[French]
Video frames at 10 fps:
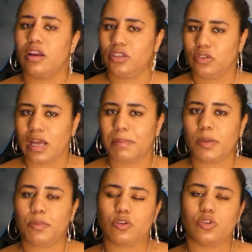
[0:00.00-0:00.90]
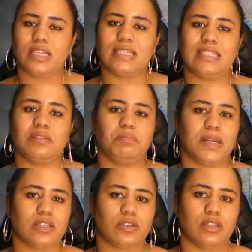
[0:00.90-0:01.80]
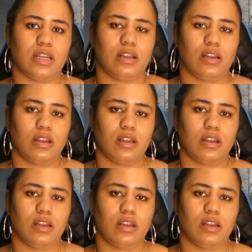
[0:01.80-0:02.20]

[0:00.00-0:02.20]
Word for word: notamment pour son estime personnelle.